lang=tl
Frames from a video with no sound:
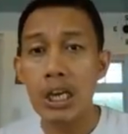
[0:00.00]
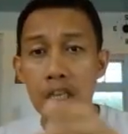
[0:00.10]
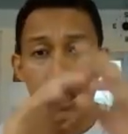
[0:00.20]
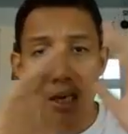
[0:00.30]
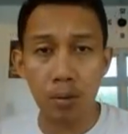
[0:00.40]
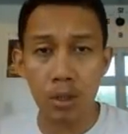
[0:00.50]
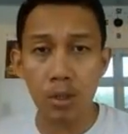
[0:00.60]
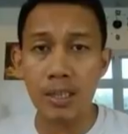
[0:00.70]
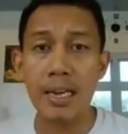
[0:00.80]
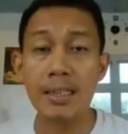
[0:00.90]
I-share mo
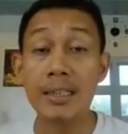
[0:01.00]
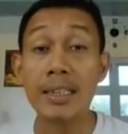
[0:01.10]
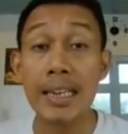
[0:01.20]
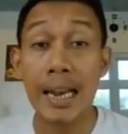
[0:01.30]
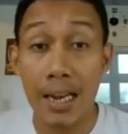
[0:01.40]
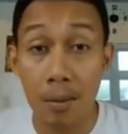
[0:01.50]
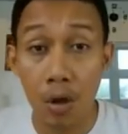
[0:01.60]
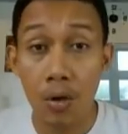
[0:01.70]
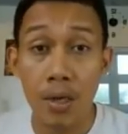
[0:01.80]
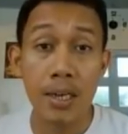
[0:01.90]
to sa lahat ng kilala
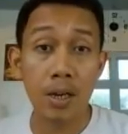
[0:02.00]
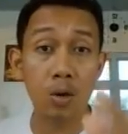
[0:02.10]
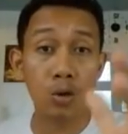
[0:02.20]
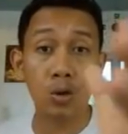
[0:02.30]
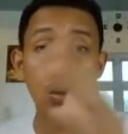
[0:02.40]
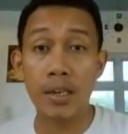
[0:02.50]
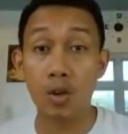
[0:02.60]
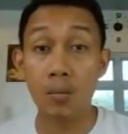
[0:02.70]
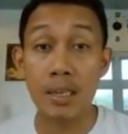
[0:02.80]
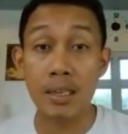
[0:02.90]
mo na gusto
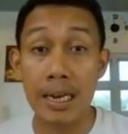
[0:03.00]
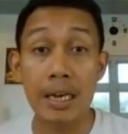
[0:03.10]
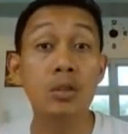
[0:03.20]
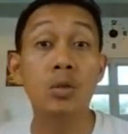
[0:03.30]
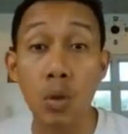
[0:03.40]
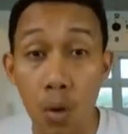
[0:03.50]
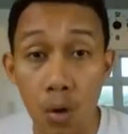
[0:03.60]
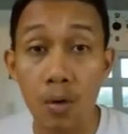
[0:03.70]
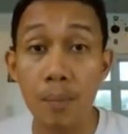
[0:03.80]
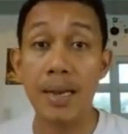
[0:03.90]
rin kumita ng
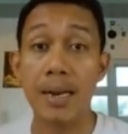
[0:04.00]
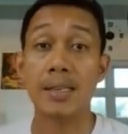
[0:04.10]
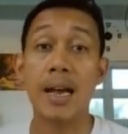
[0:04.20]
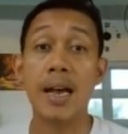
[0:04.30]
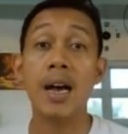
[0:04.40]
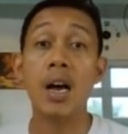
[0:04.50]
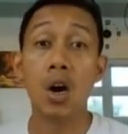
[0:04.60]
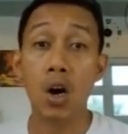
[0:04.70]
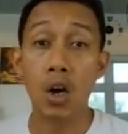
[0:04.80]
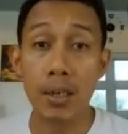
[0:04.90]
totoong pera sa
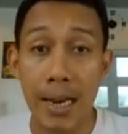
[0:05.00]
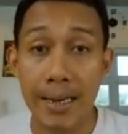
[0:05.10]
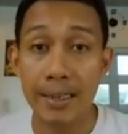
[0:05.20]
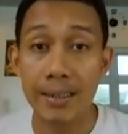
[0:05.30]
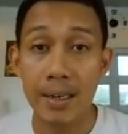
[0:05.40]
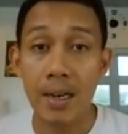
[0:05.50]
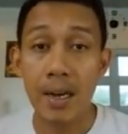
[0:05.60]
online.